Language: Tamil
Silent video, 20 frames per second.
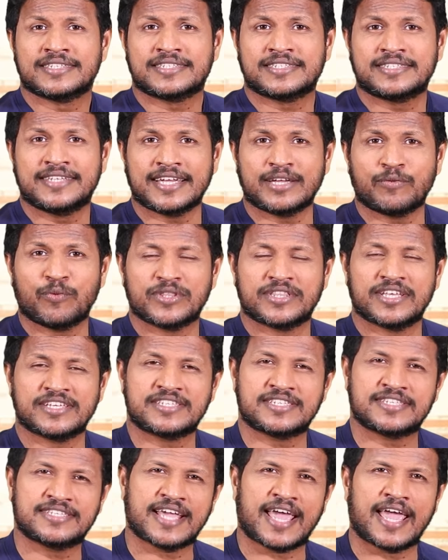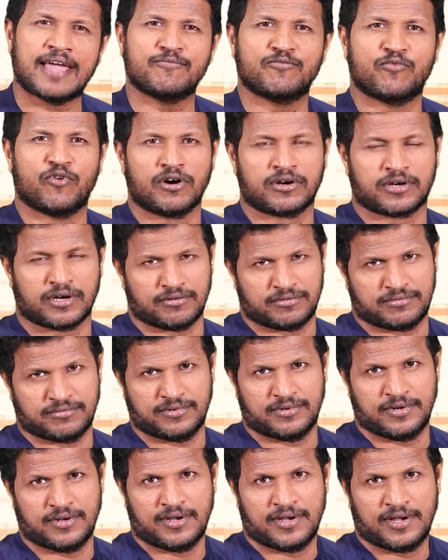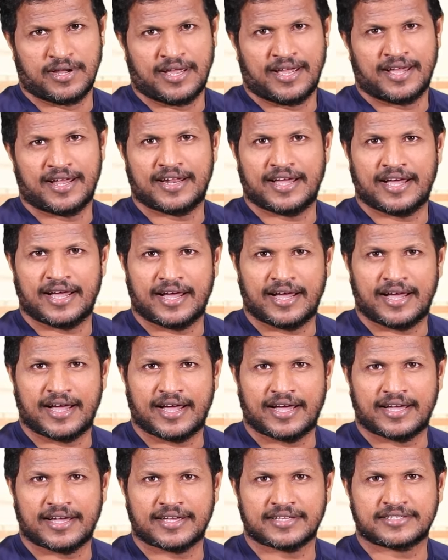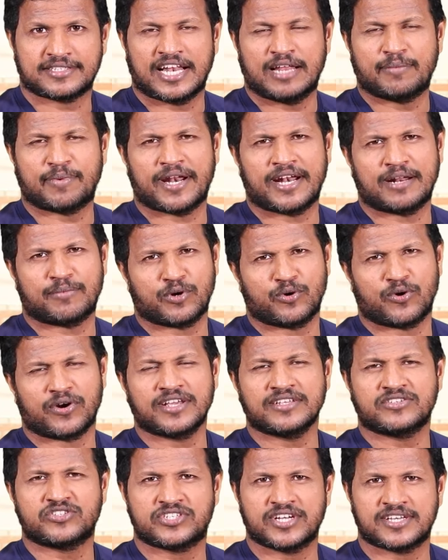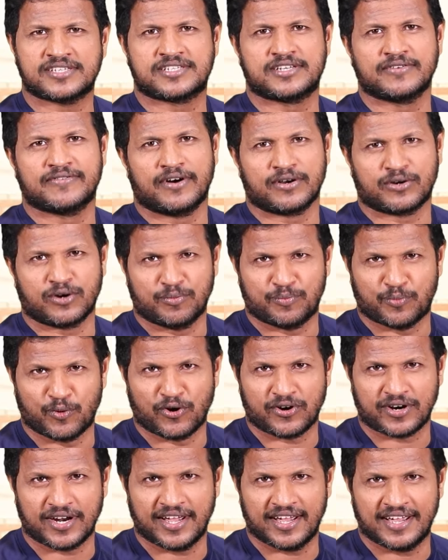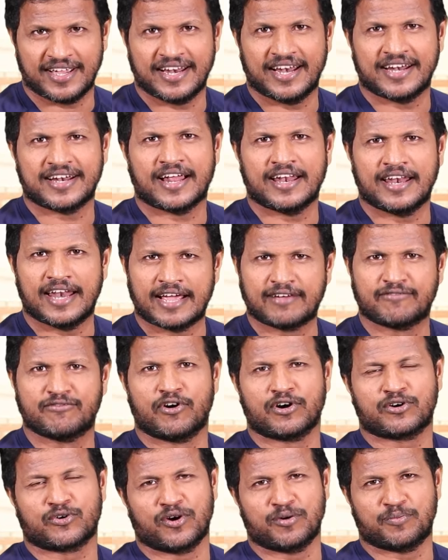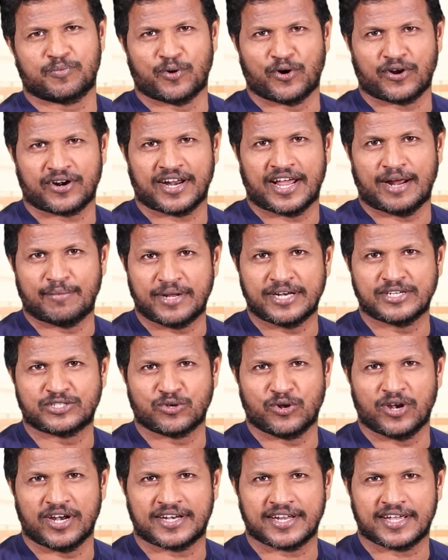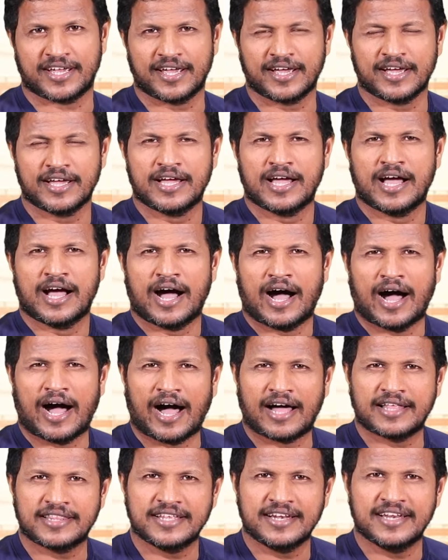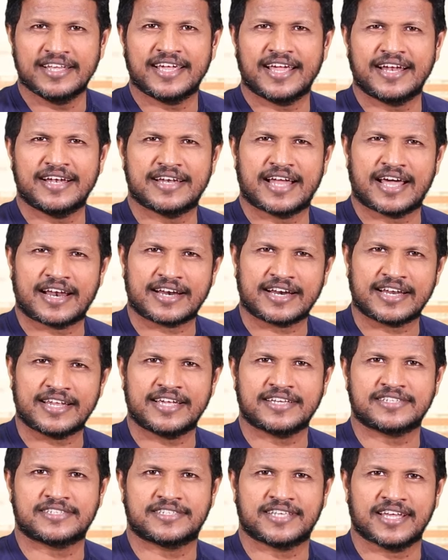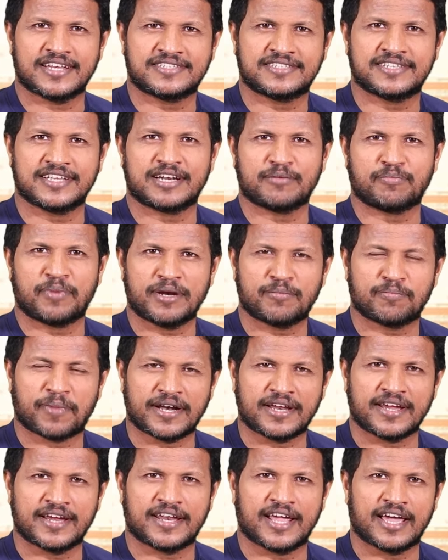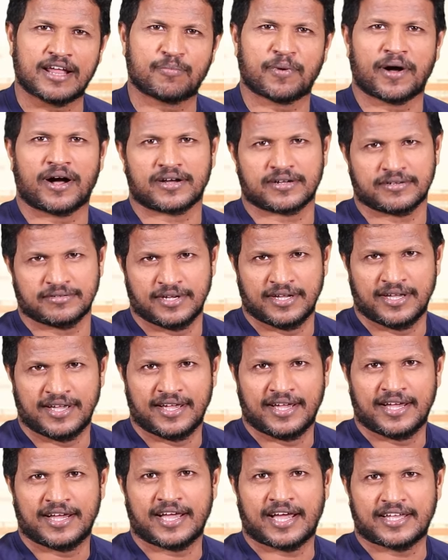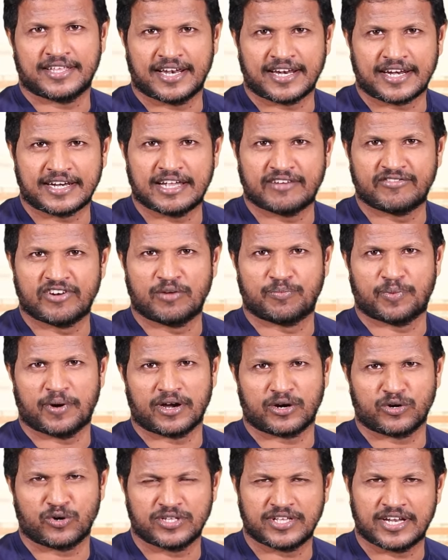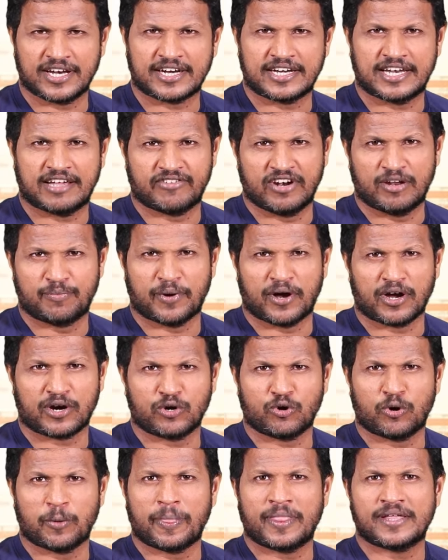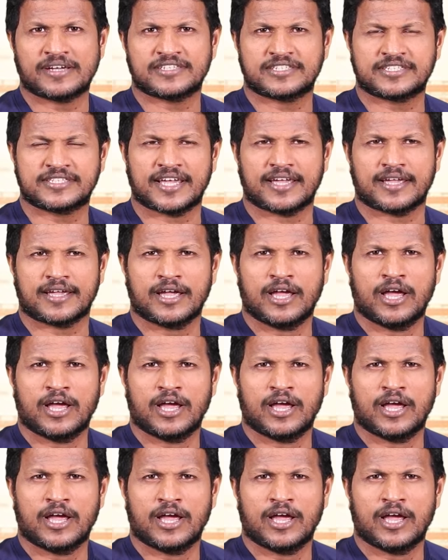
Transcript: ஸ்டிக் வித் த சேம் ஒர்க் அவுட் சில பேர் என்ன பண்ணுவாங்கன்னா செஸ்ட் ஒர்க் அவுட் போடுறேன் இல்லை நான் லெக் ஒர்க் அவுட் போடுறேன் அப்படின்னு சொல்லிட்டு அதுலேயே நிறைய செட்ஸ் ரிப்பீட் பண்ணிக்கிட்டே இருப்பாங்க அது எனக்கு டெவலப் ஆகணும் அது எனக்கு டெவலப் ஆகணும் சி